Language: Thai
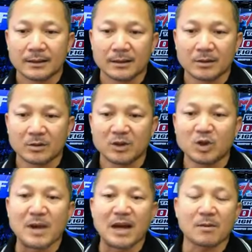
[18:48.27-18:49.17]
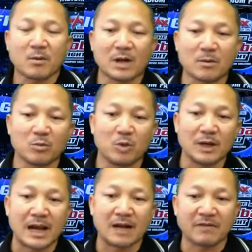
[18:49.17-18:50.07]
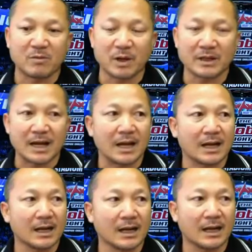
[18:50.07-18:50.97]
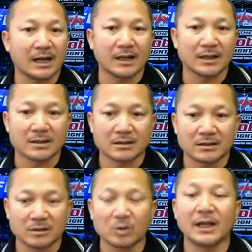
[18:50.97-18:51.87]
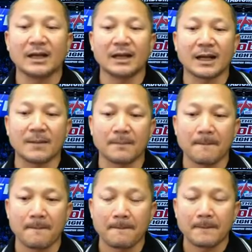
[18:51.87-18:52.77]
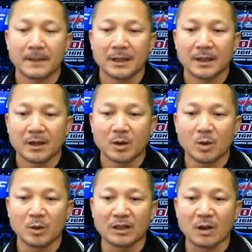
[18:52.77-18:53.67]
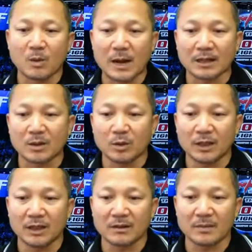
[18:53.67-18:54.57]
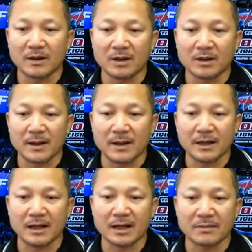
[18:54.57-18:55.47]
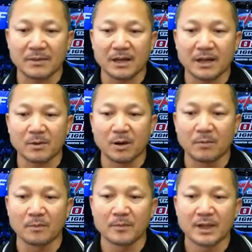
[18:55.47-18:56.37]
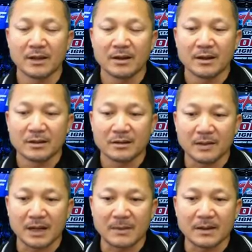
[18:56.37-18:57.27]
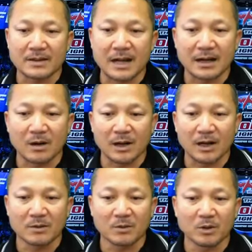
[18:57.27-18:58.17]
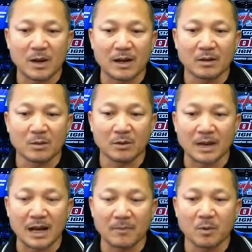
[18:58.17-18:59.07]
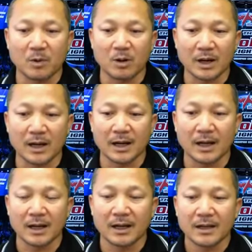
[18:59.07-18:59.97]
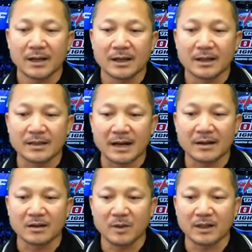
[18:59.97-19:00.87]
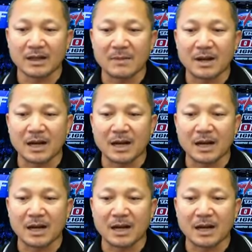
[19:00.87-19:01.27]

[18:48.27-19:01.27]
ผมที่อยู่มาขอบคุณครับคุณบุญทานแฟนมวยจากสุรินทร์นะครับคุณทวัฒน์คุณลิศสวัสดีพี่น้อยสบายดีนะครับสวัสดีครับผมสวัสดีครับอาจารย์น้อยรับชมทุกวันขอบคุณครับคุณน้องเออาจารย์สวิทย์ขับมากับ